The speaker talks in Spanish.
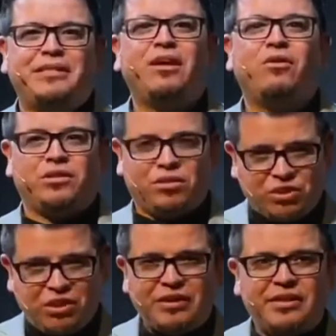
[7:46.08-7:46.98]
hijos,
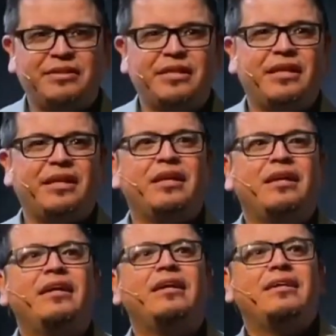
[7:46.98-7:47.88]
escucha lo que te dice.
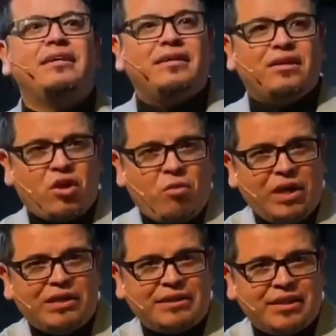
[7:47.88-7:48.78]
¿cómo
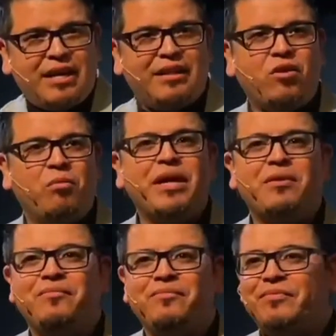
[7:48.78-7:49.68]
les vas a dar de comer?
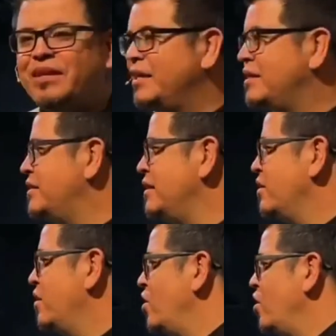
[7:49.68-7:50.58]
Es decir,
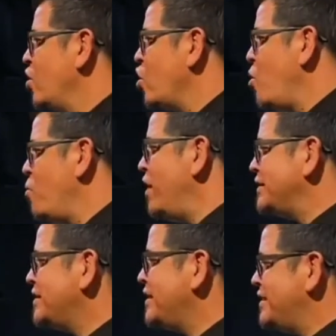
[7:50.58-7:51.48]
¿cómo
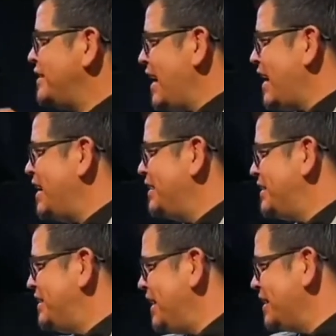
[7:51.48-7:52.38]
vas a saciar la
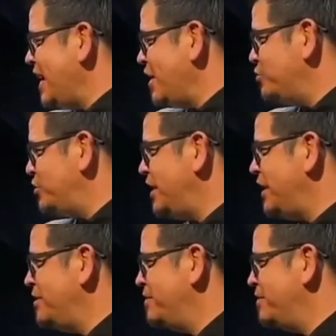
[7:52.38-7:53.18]
necesidad que ellos tienen?